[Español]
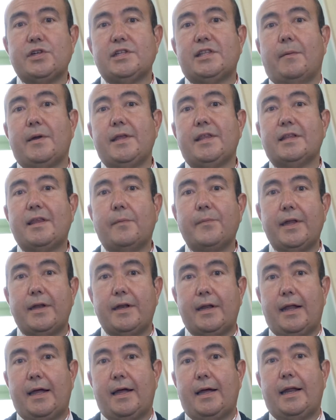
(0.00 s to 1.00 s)
se estabiliza
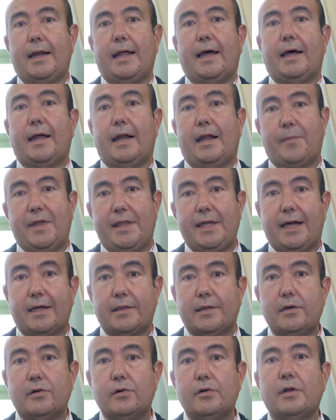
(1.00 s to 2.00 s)
también la,
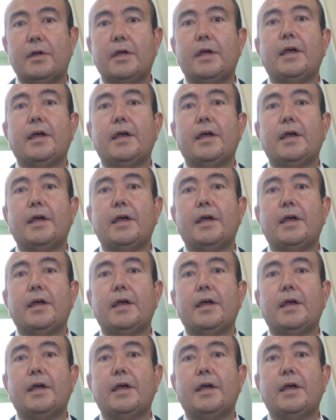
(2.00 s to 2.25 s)
medicación,